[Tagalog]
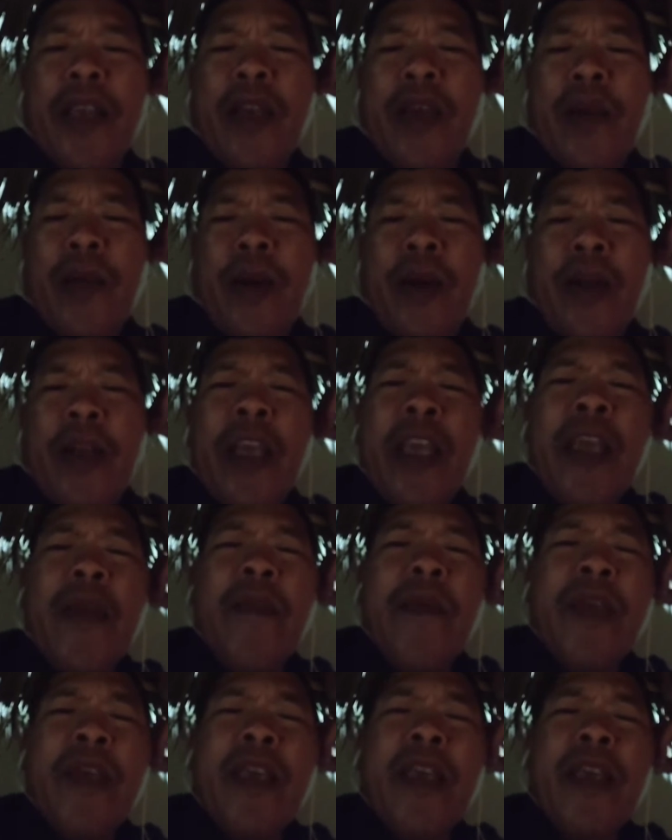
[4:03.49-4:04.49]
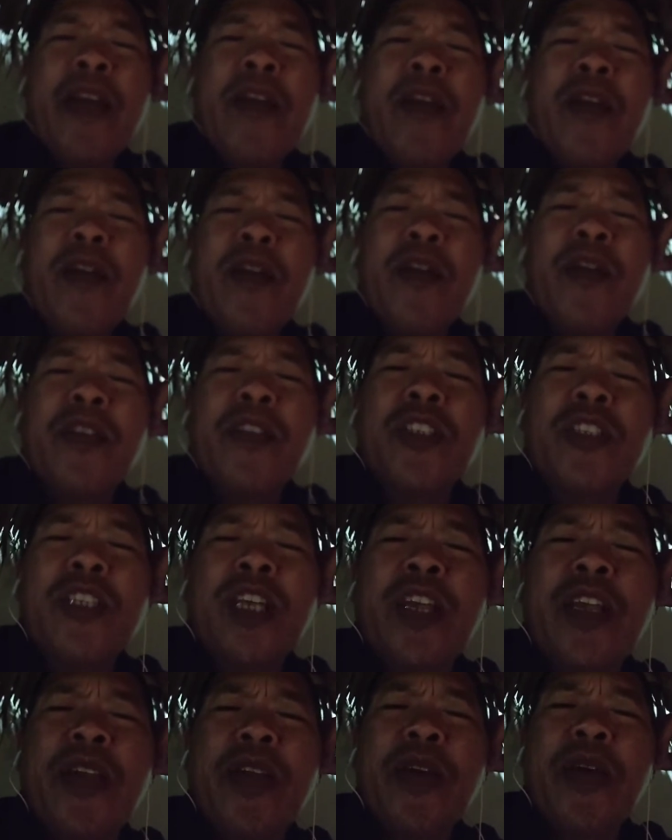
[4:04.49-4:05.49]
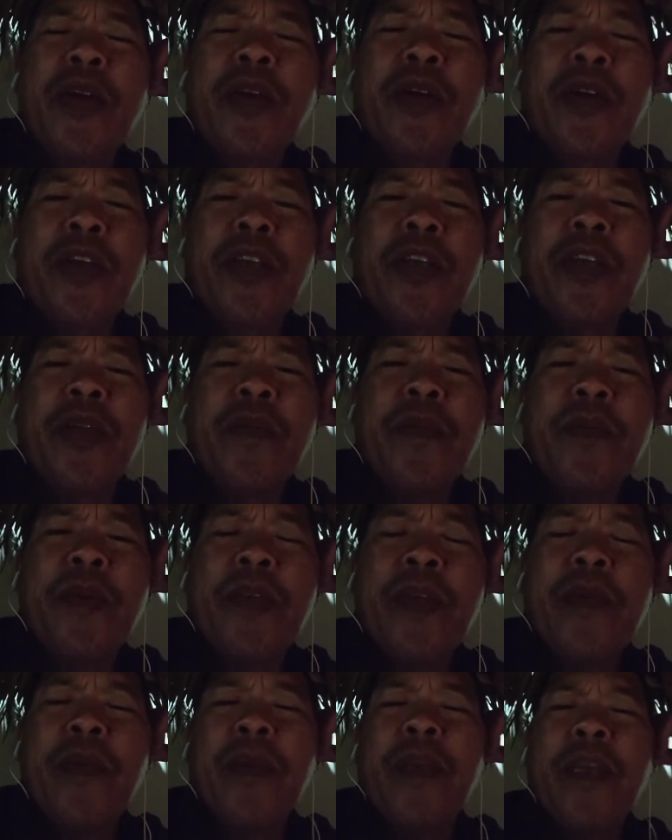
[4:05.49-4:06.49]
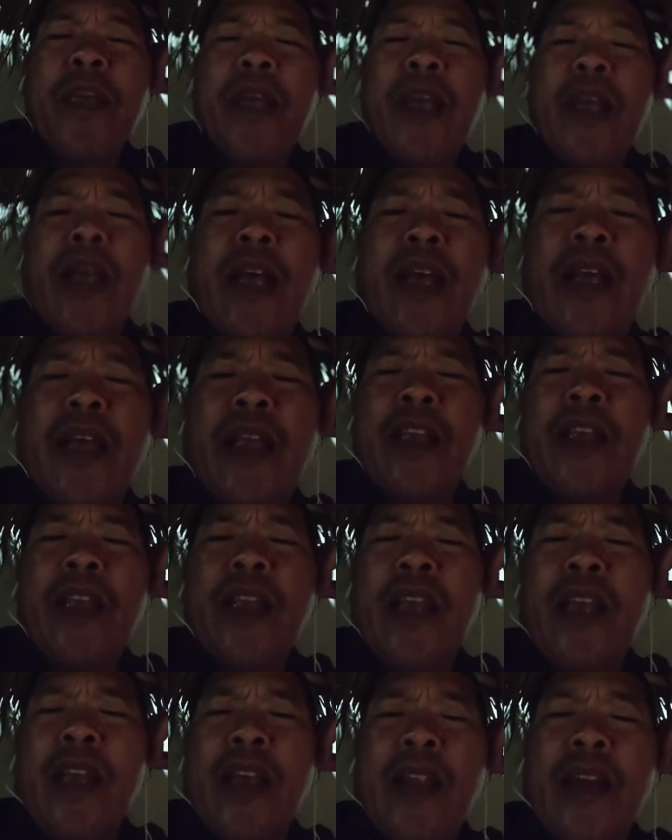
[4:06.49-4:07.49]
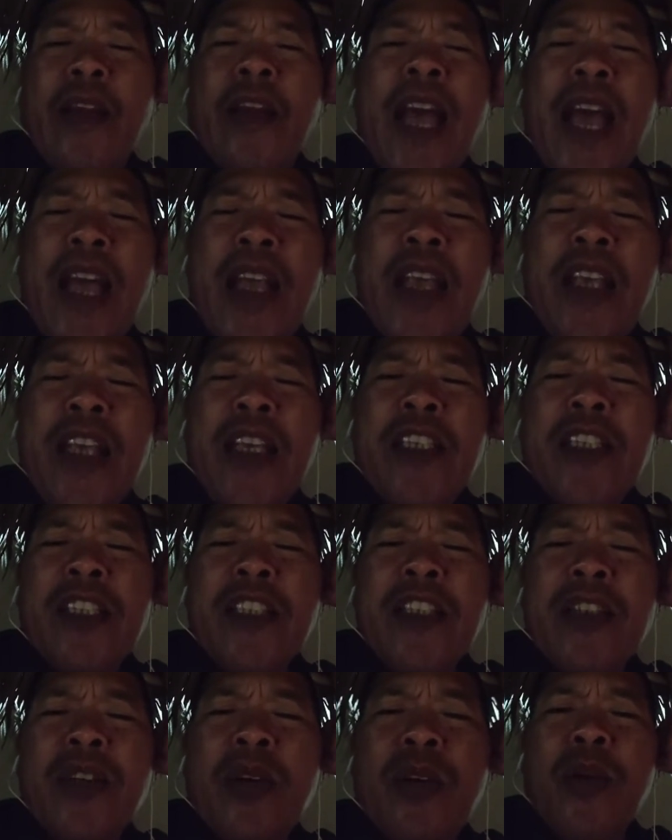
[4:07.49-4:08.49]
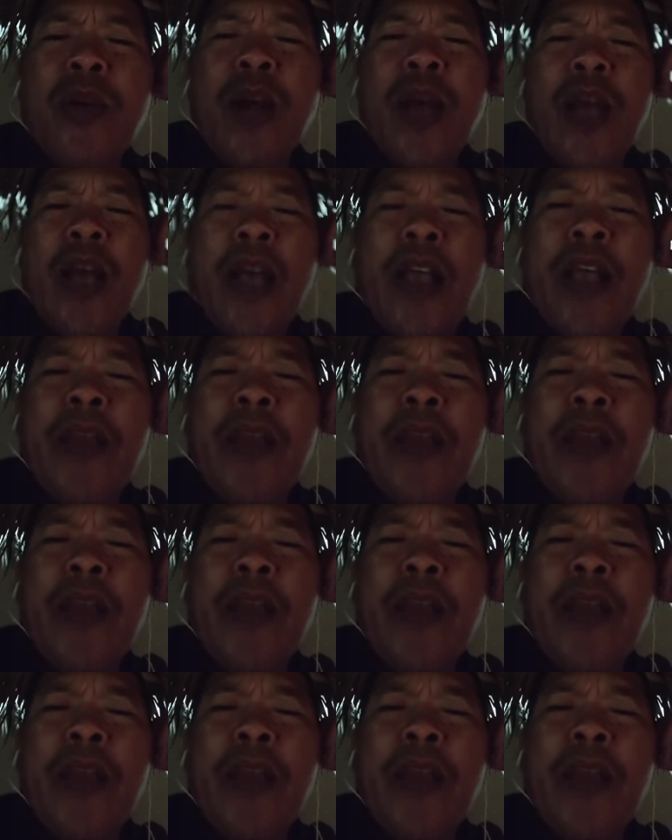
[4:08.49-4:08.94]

Pag-ibig ko sa'yo'y ibibigay Nais ko ay